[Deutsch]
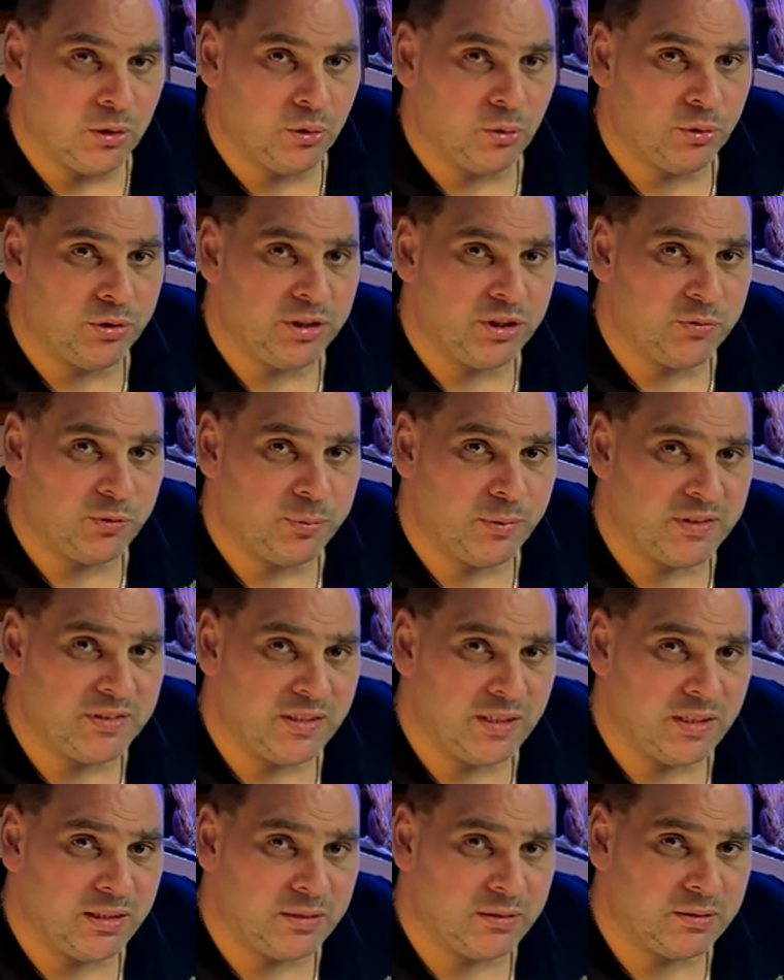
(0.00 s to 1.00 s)
Und ich würde mal
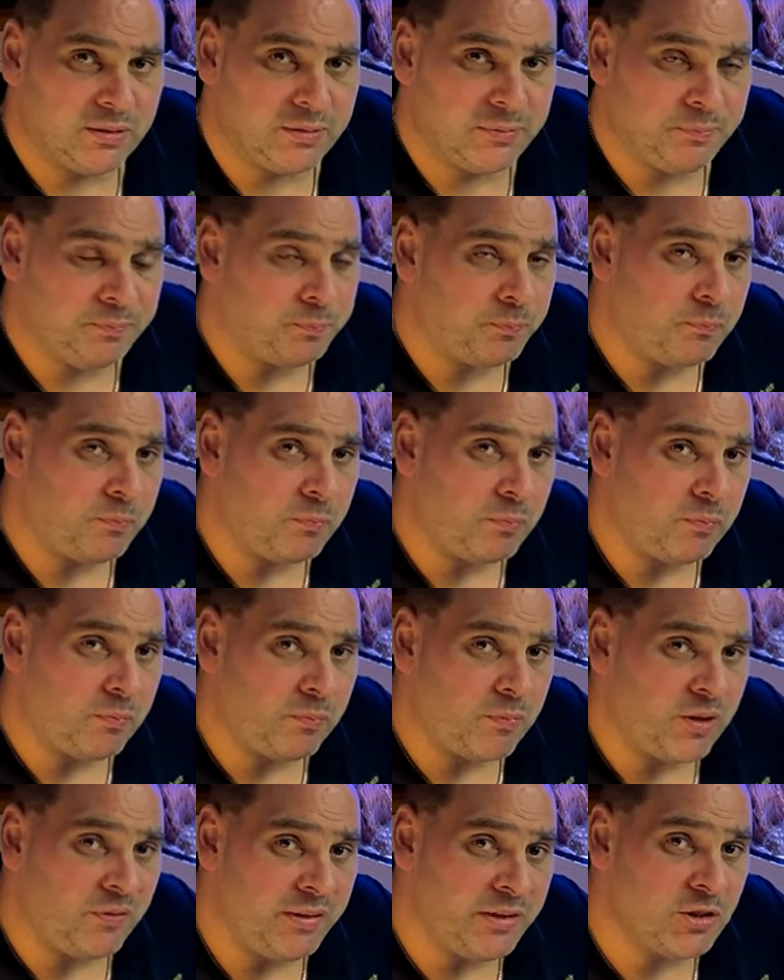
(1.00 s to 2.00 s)
sagen,
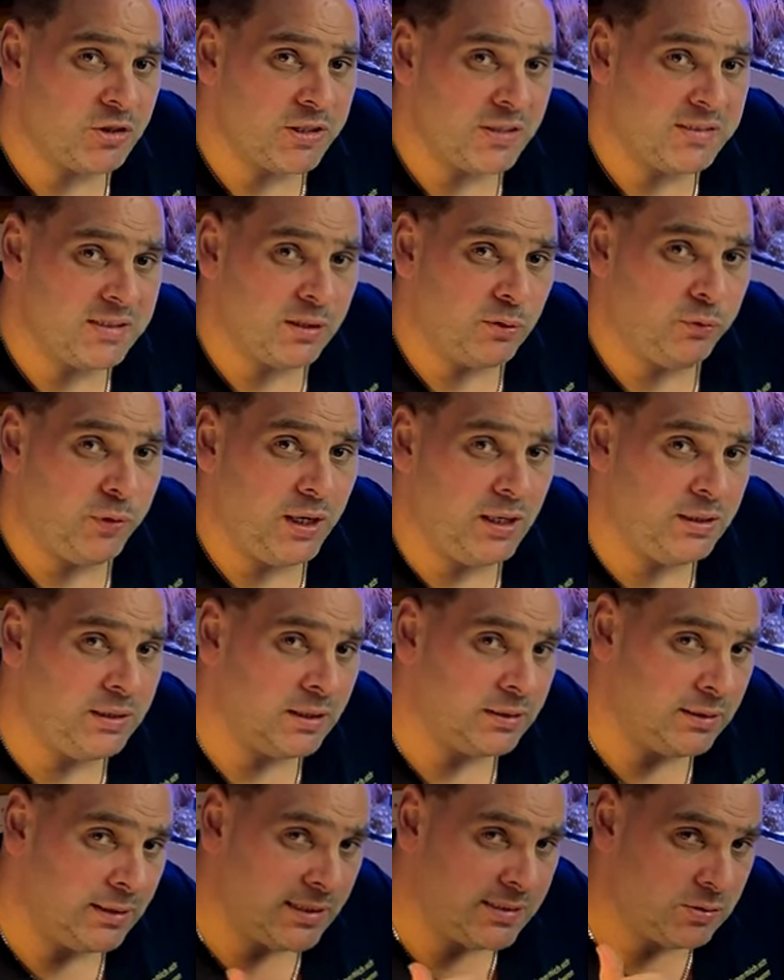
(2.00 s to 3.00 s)
wenn euch das hier gefallen
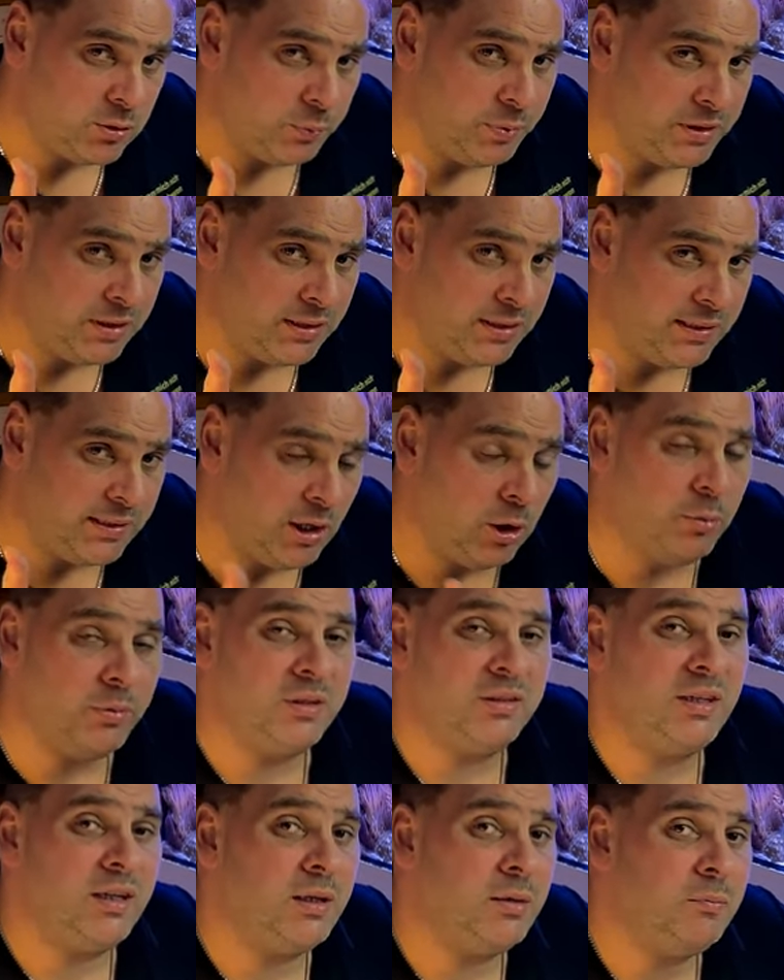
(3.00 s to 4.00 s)
hat, lasst doch bitte den
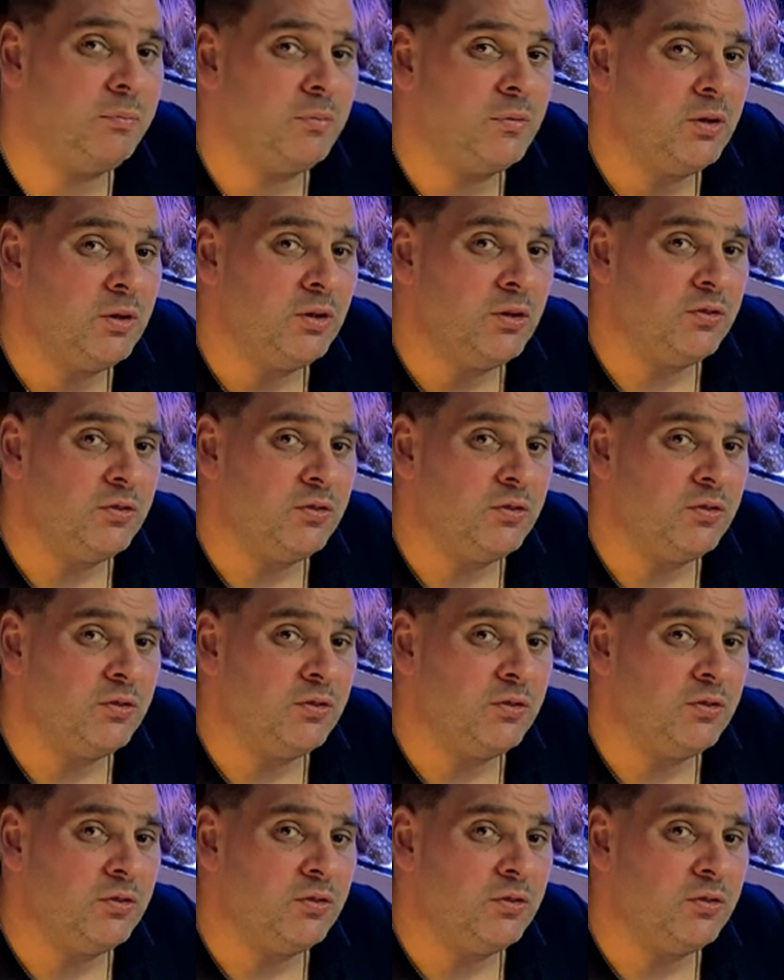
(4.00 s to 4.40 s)
Daumen da.